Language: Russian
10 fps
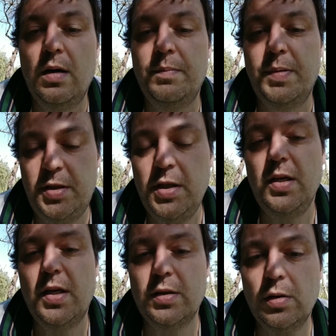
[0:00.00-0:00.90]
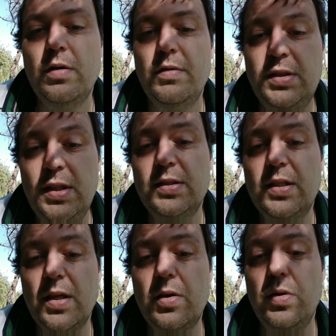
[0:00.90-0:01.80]
в подчинении которого,
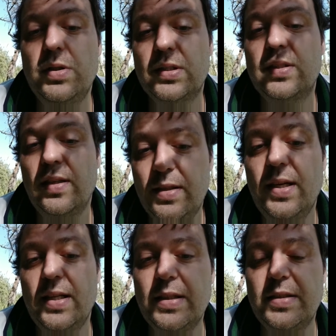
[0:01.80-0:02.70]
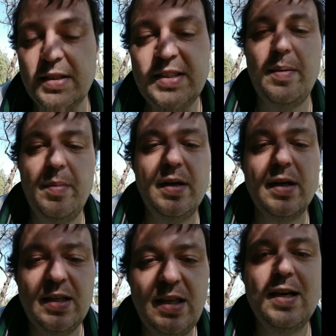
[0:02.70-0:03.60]
естественно, находятся солдаты, те самые
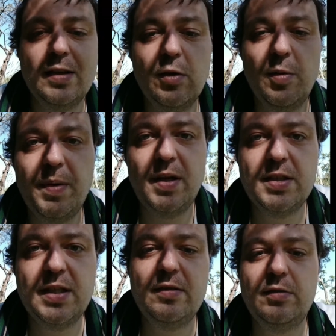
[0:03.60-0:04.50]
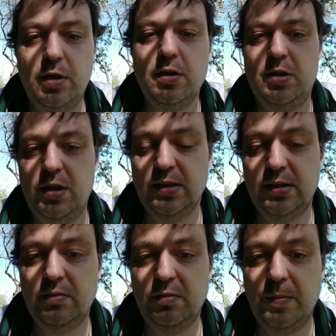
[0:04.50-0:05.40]
игроки, которые приезжают к
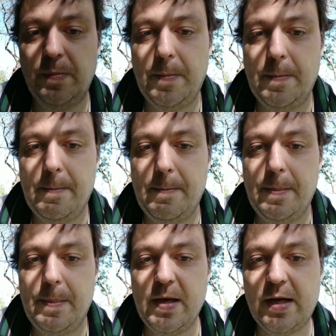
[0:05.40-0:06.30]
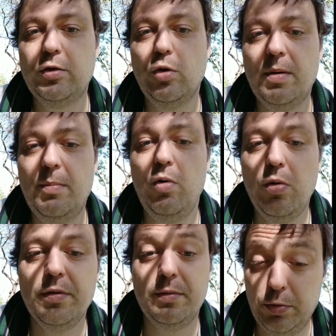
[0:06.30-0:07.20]
Черчесову, и которым
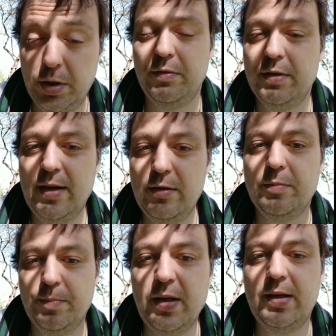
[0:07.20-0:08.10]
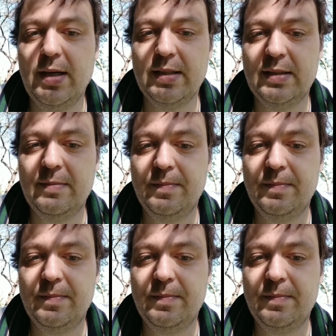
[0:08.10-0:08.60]
он уже выдает приказы.